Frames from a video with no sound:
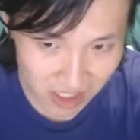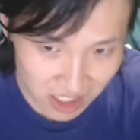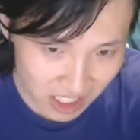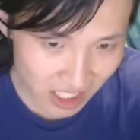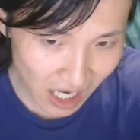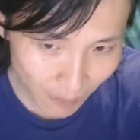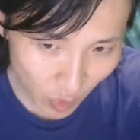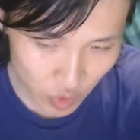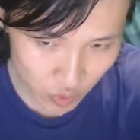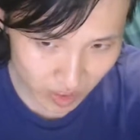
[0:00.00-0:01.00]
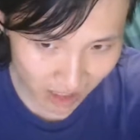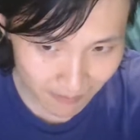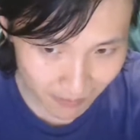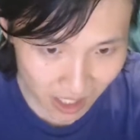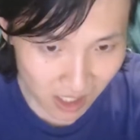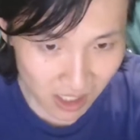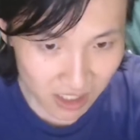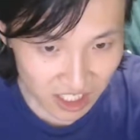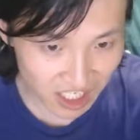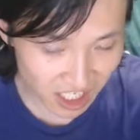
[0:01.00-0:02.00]
一定要破除掉，
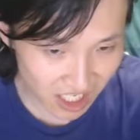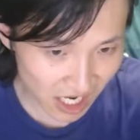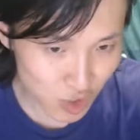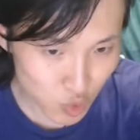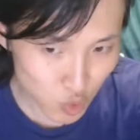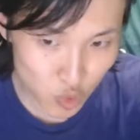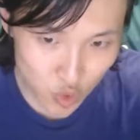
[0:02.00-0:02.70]
一定要拒